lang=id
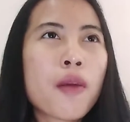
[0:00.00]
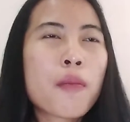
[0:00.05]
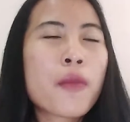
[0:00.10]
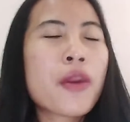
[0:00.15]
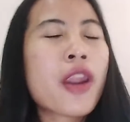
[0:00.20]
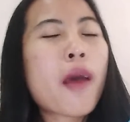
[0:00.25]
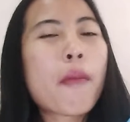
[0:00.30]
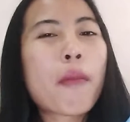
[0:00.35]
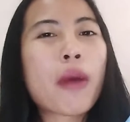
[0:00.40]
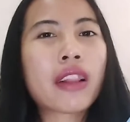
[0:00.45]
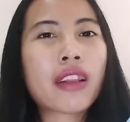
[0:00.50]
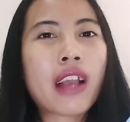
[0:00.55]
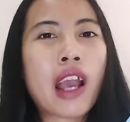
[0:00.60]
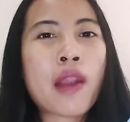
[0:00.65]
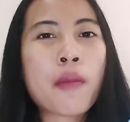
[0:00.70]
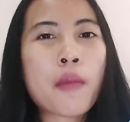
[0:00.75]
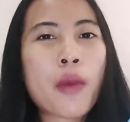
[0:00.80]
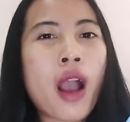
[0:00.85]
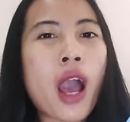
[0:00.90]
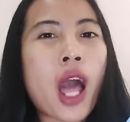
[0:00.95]

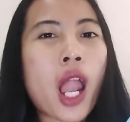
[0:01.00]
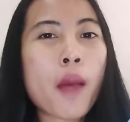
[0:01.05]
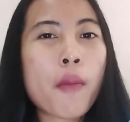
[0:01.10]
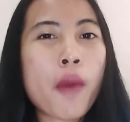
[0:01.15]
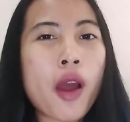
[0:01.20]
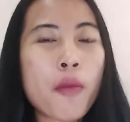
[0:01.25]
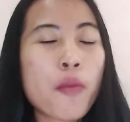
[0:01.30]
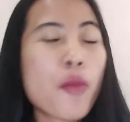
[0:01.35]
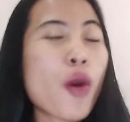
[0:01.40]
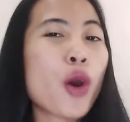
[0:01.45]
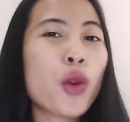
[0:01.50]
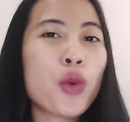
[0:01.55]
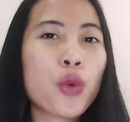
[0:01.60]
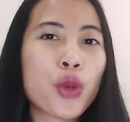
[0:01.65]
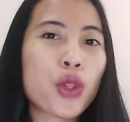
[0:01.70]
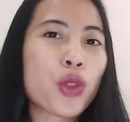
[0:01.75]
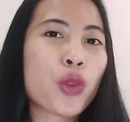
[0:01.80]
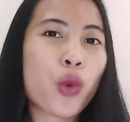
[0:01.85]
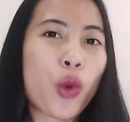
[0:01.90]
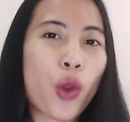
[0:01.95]
mendapatkan pengalaman baru
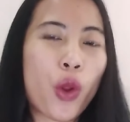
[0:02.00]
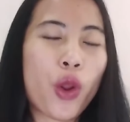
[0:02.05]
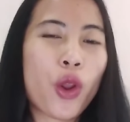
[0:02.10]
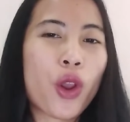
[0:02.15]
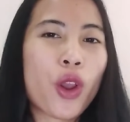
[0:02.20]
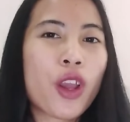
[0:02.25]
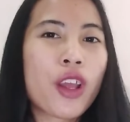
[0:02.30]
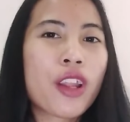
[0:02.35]
gitu loh